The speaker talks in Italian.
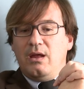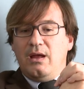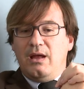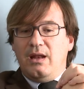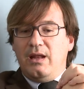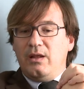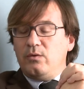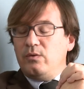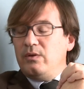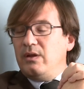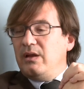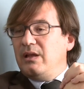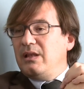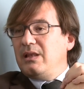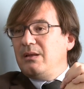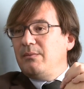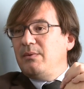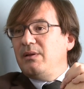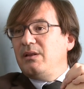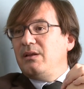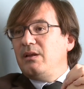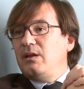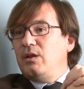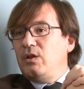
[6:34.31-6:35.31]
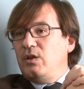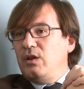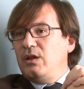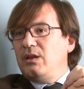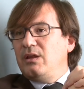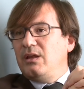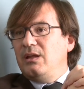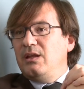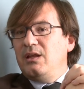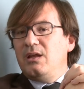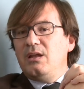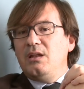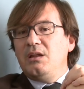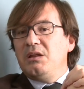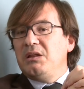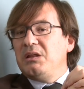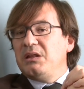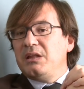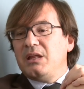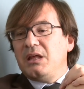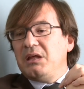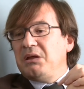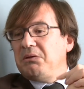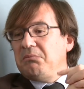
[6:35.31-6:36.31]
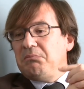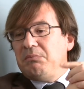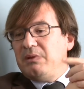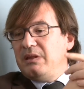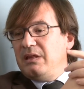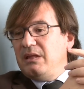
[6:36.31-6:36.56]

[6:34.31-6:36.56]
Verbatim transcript: eletto direttamente dai cittadini, se i